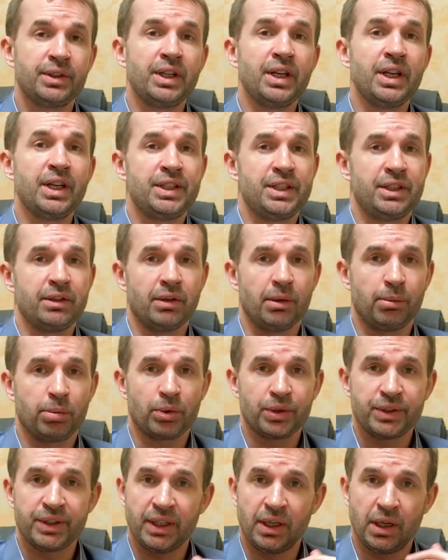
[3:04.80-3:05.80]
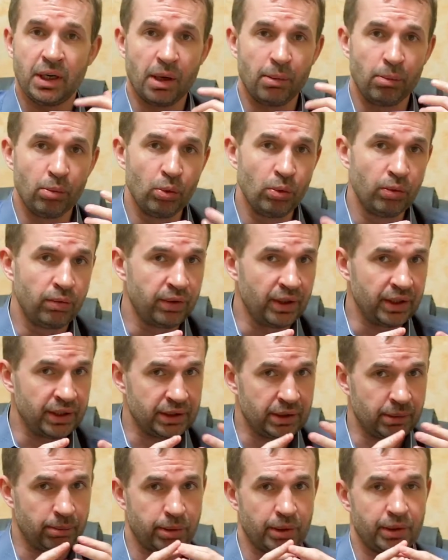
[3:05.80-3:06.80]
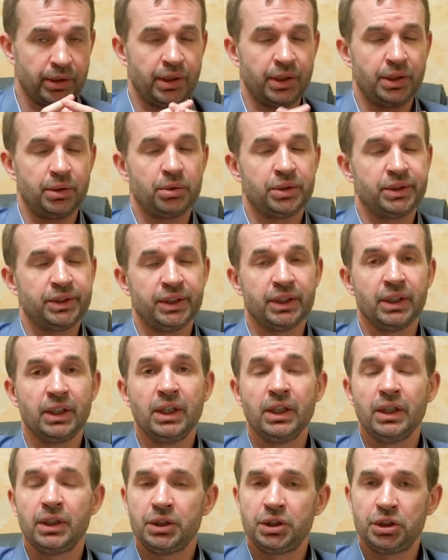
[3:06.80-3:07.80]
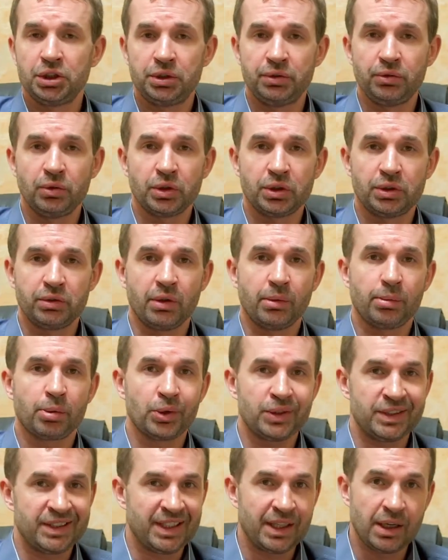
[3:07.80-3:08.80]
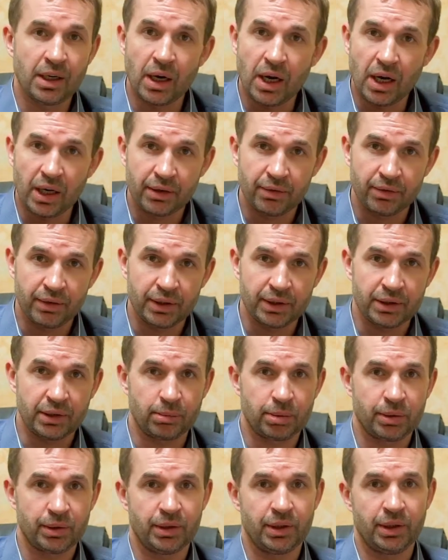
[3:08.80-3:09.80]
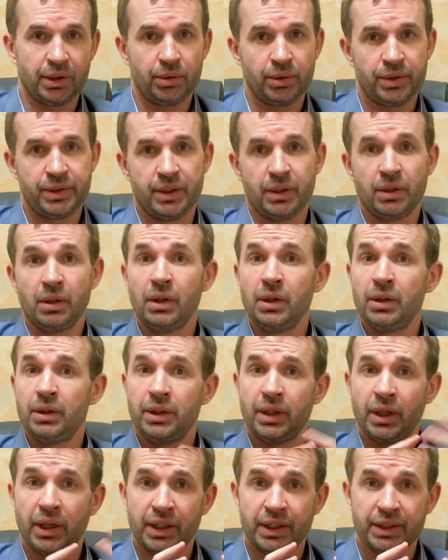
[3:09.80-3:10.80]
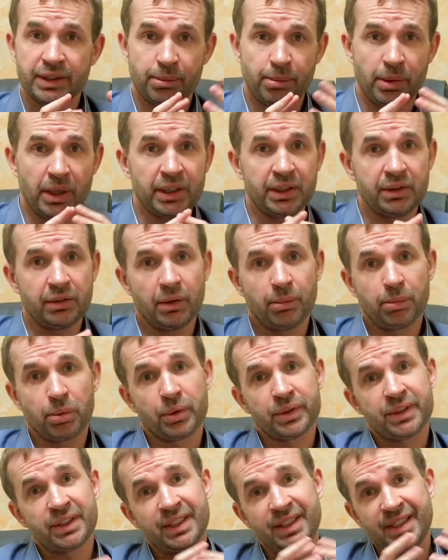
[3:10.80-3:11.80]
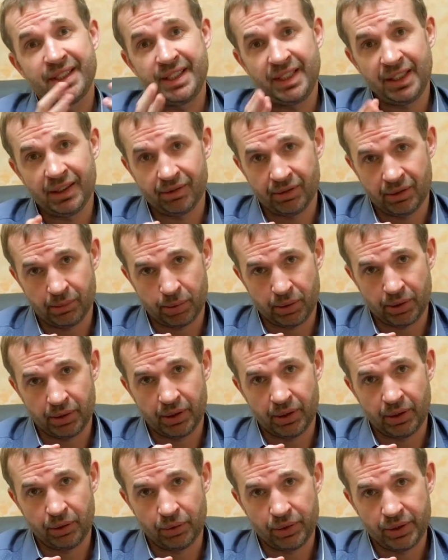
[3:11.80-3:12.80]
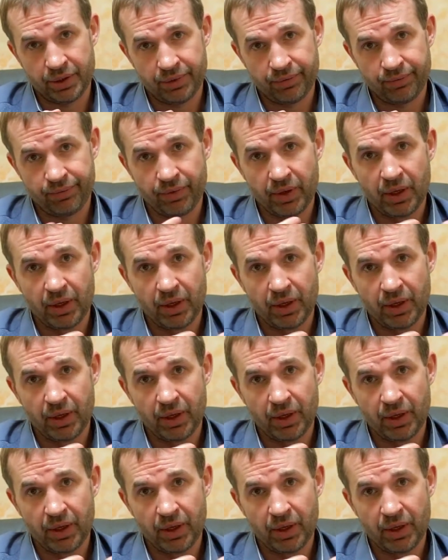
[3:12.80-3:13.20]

Третий вопрос. Кому вы это продаете? Четвертый вопрос. Как вы это продаете? Наконец, пятый вопрос. Где вы продаете?